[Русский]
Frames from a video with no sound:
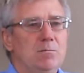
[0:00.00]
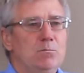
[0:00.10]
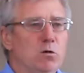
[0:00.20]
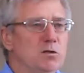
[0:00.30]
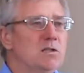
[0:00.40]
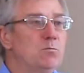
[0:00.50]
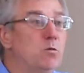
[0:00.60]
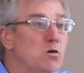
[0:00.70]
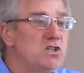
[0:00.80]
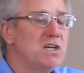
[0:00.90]
будет
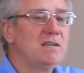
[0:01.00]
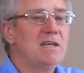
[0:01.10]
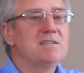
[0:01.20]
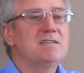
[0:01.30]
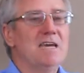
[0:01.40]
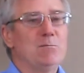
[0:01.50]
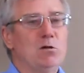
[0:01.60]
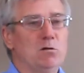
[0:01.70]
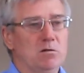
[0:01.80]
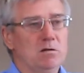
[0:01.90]
пущен на
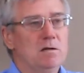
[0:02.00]
землю,